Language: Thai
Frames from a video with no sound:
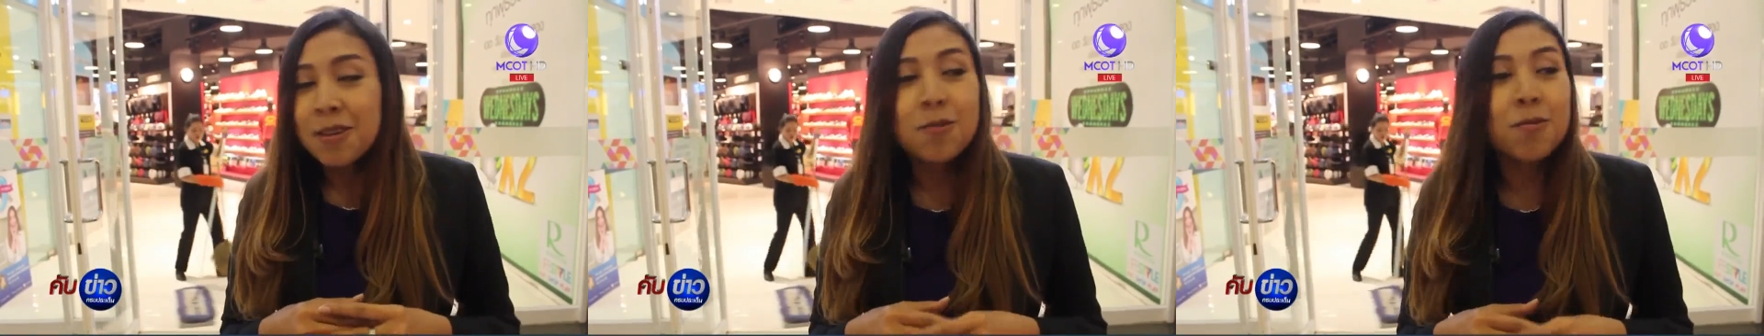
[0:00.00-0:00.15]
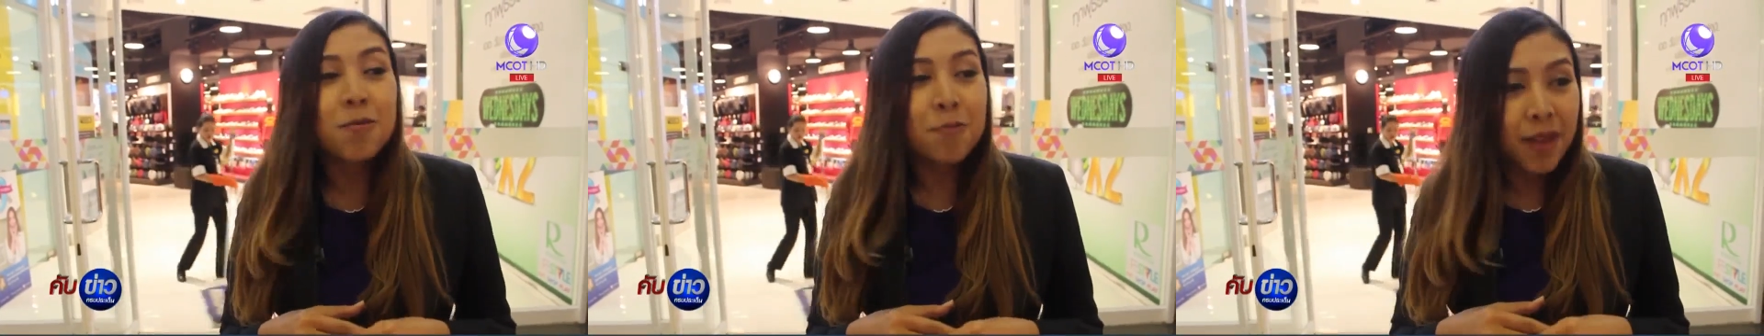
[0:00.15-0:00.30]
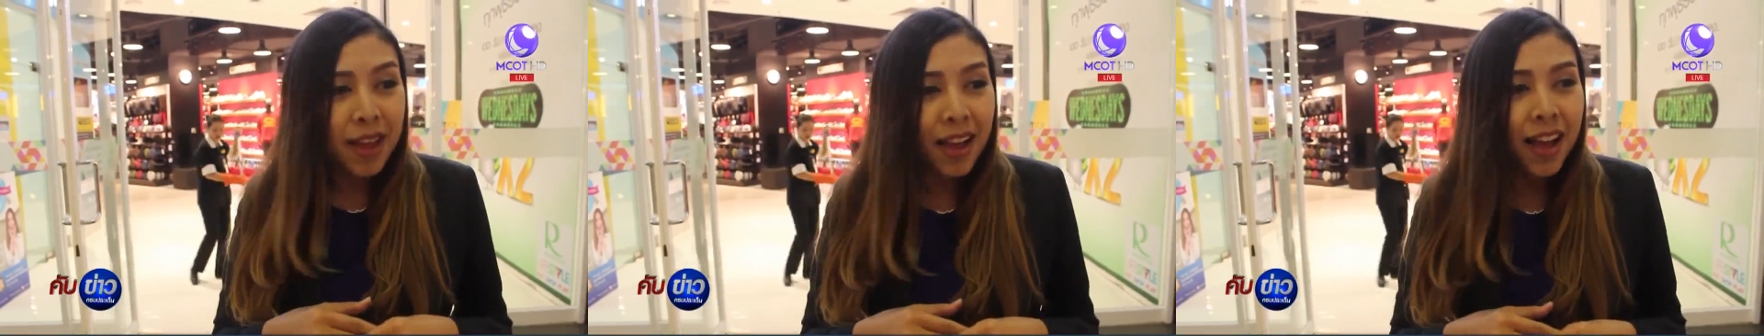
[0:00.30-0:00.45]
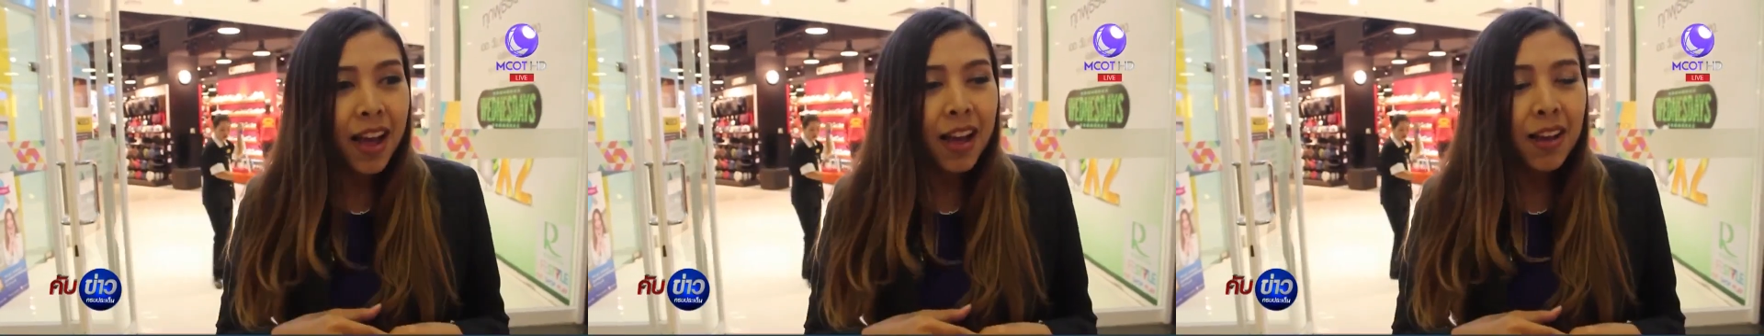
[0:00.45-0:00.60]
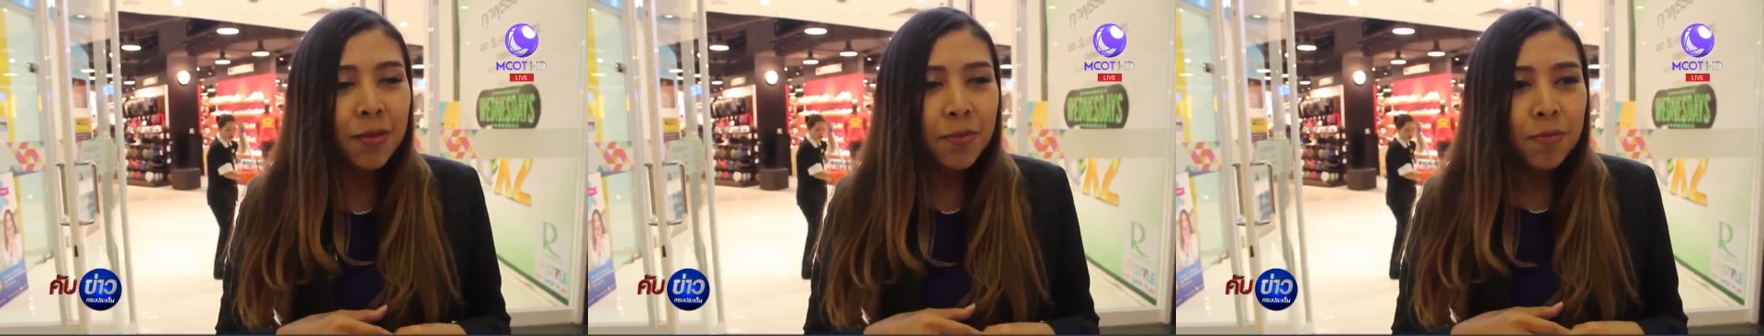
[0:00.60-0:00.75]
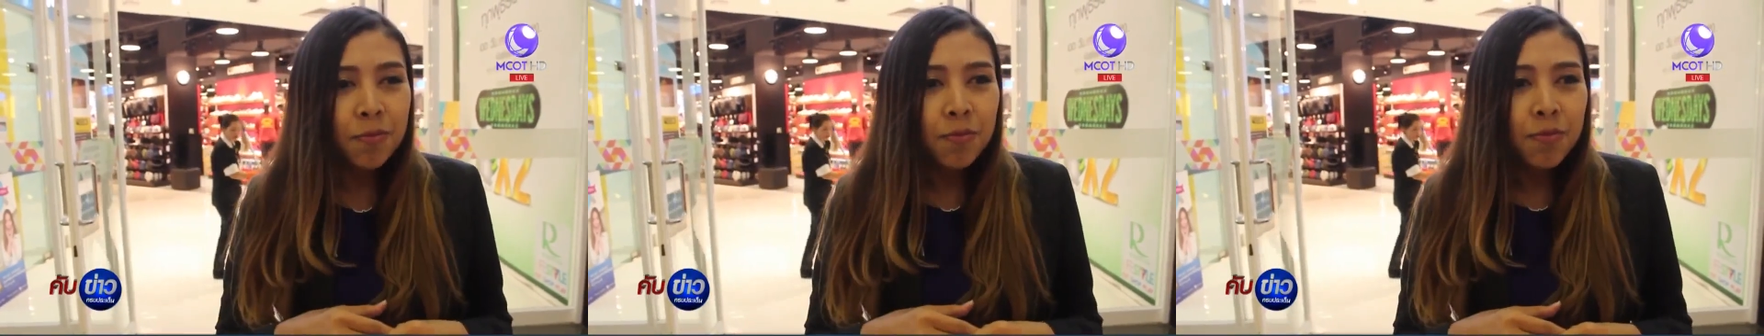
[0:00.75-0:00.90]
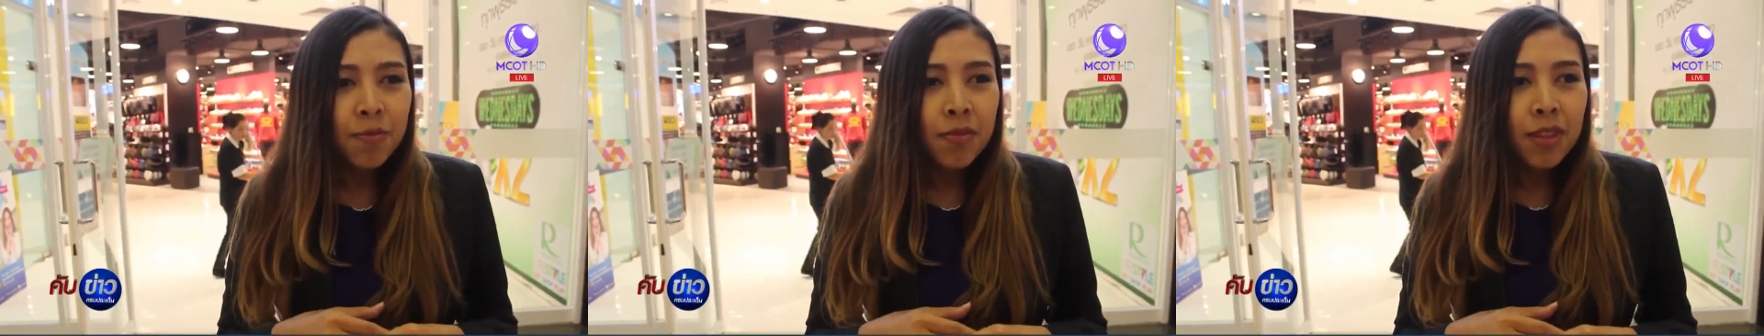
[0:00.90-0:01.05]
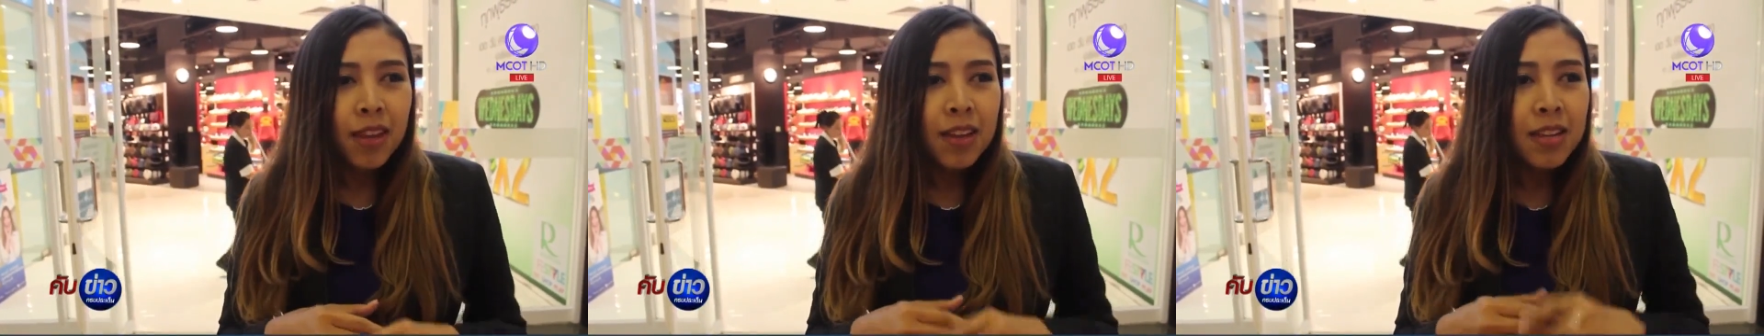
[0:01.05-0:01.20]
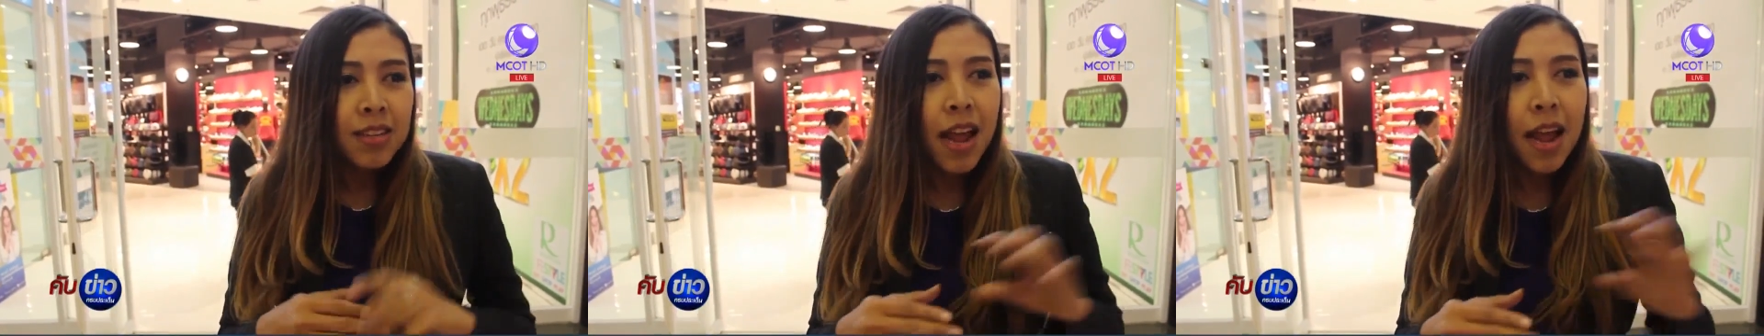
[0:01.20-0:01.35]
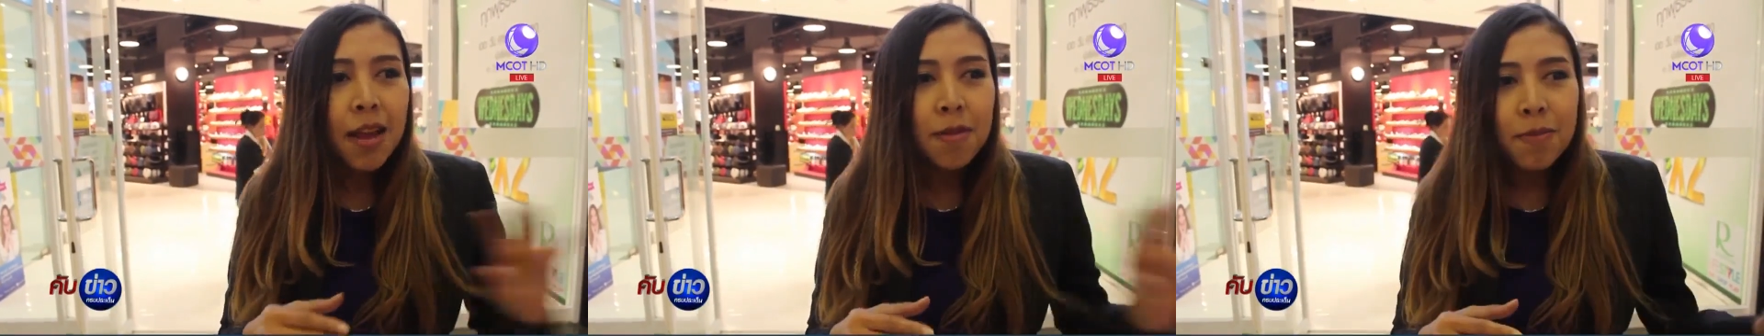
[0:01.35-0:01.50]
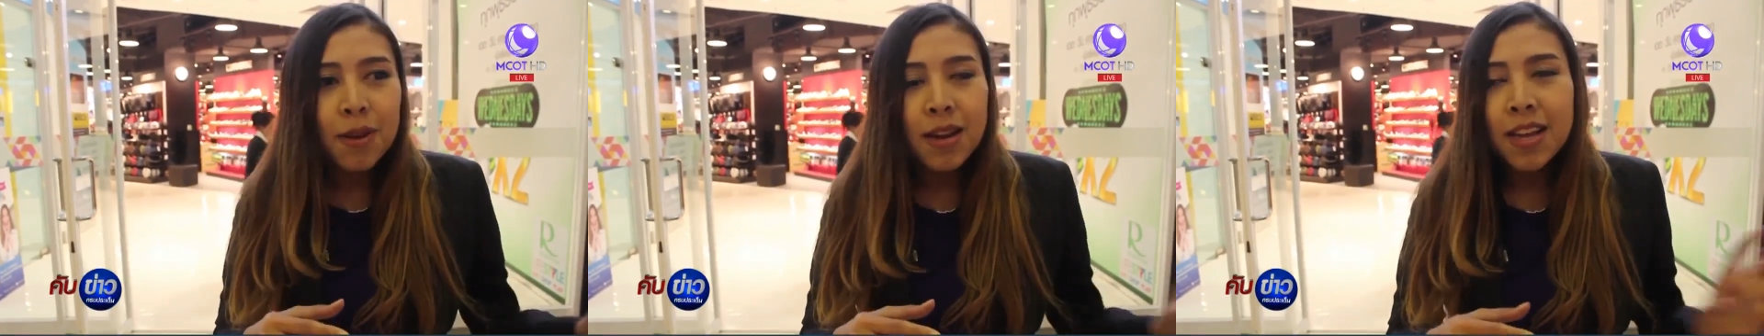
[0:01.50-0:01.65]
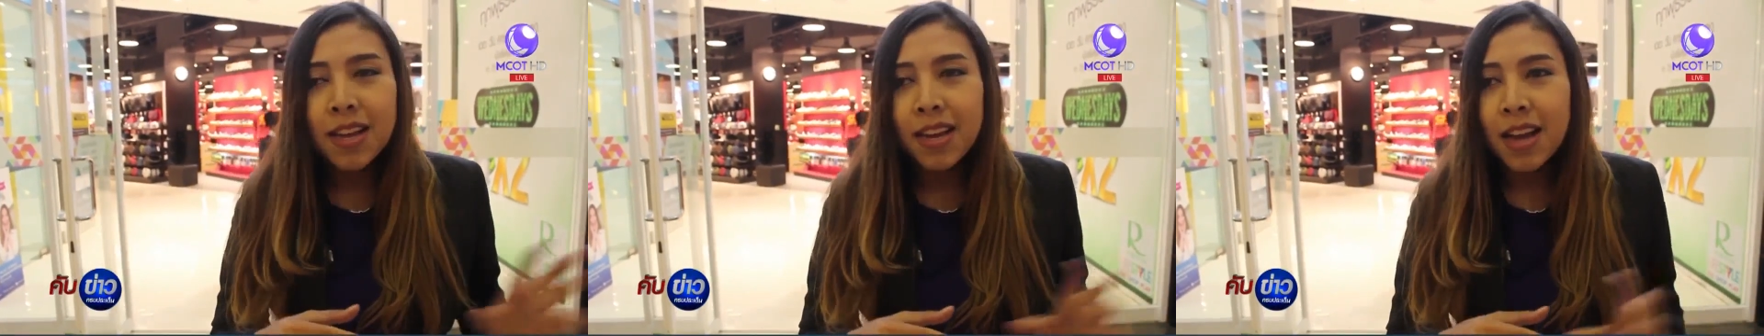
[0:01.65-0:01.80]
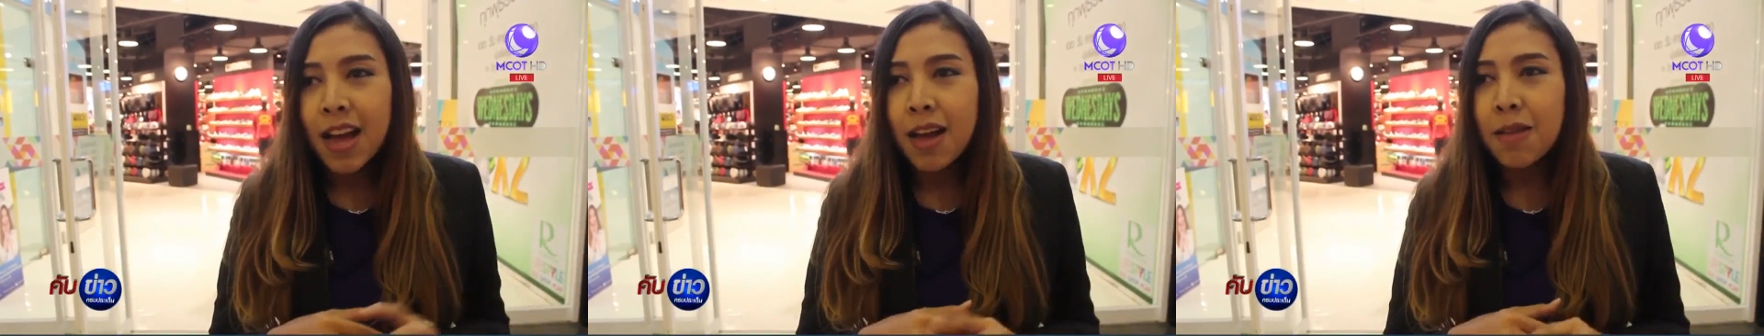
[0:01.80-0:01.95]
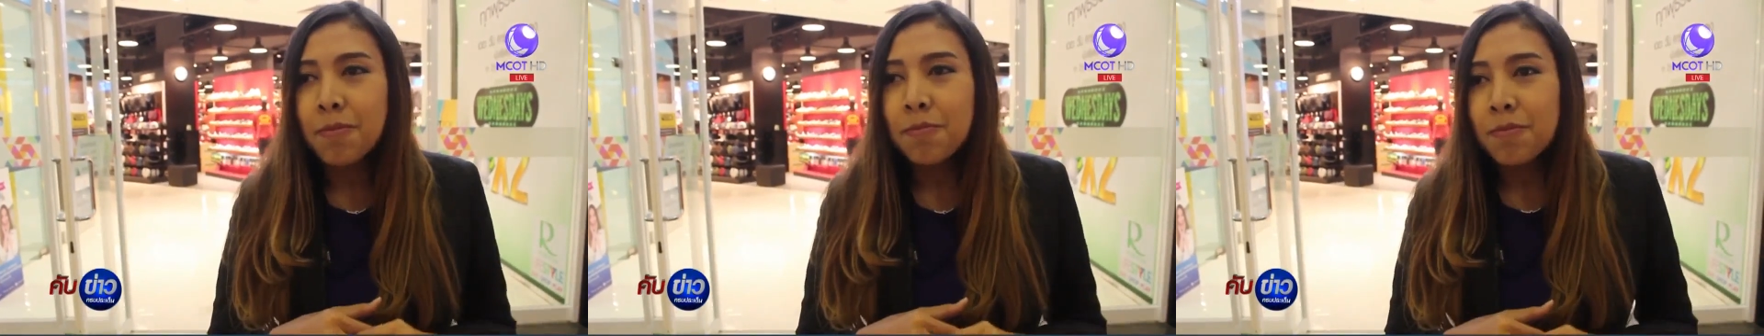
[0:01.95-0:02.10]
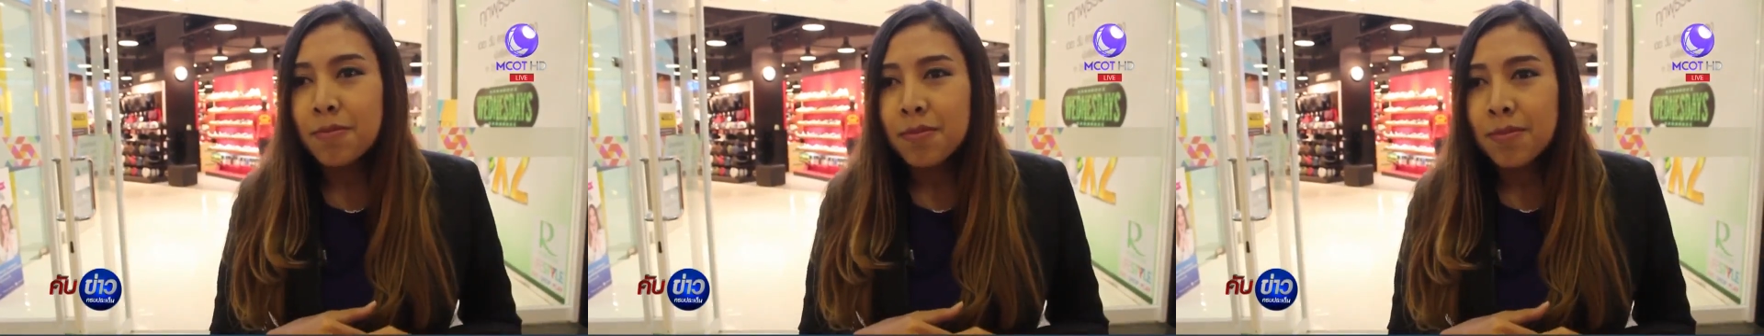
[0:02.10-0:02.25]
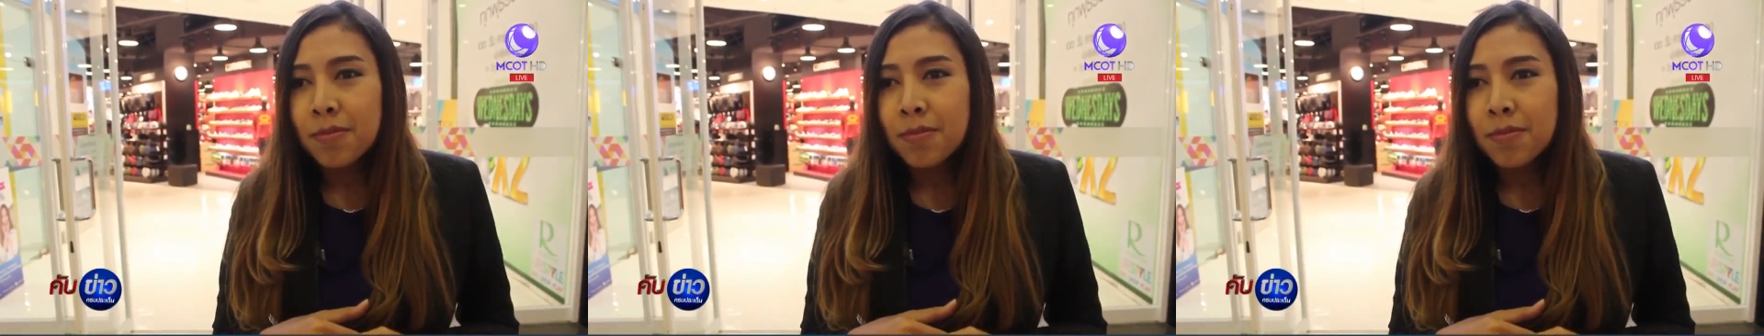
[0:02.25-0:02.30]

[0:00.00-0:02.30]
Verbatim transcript: ถูกไหมคะใส่ไปเลยครับ